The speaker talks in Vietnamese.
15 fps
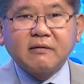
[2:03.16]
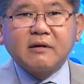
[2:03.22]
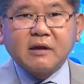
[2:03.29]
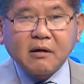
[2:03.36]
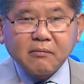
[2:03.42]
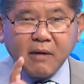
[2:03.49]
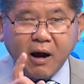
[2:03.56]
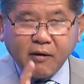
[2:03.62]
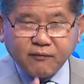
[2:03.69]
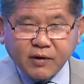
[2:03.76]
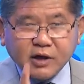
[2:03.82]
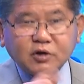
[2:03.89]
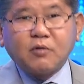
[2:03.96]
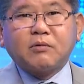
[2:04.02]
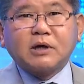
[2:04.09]
nhưng mà ông
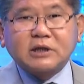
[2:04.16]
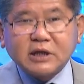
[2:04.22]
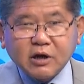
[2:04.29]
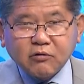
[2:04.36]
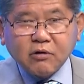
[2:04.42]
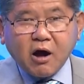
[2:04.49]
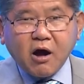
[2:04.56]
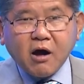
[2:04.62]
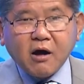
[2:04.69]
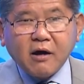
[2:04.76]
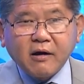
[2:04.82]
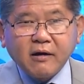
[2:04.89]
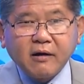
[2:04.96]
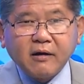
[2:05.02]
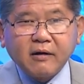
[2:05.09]
vẫn dùng cái chiêu đó
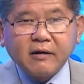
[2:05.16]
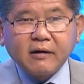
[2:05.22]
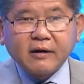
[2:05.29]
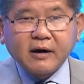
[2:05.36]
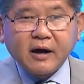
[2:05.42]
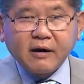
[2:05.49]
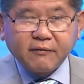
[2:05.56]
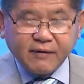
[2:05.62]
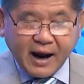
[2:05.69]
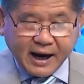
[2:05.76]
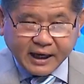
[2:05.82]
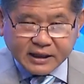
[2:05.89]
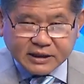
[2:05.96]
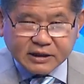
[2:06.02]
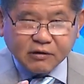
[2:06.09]
à, và
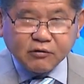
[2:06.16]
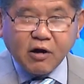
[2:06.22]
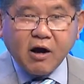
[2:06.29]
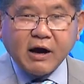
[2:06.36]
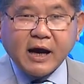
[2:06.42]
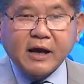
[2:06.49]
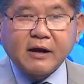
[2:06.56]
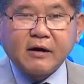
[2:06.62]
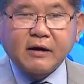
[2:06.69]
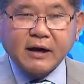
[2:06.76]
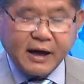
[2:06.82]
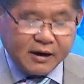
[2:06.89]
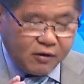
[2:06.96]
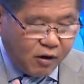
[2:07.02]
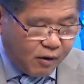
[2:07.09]
cái chiêu đó ngày
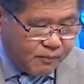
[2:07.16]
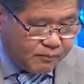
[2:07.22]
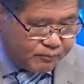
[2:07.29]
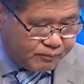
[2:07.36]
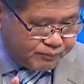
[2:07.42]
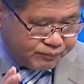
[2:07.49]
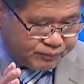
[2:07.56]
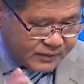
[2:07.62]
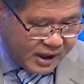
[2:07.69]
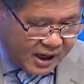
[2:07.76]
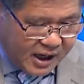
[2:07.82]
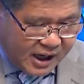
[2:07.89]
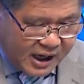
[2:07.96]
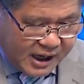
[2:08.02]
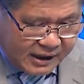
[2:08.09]
ngày hôm
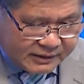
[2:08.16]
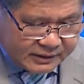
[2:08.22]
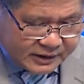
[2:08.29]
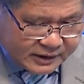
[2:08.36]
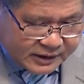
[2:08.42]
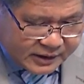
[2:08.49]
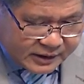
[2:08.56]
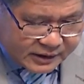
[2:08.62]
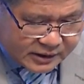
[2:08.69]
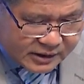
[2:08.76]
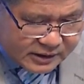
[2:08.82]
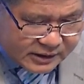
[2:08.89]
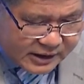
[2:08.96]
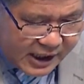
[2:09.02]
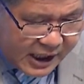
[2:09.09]
uh,
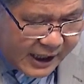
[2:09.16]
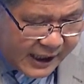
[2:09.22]
thứ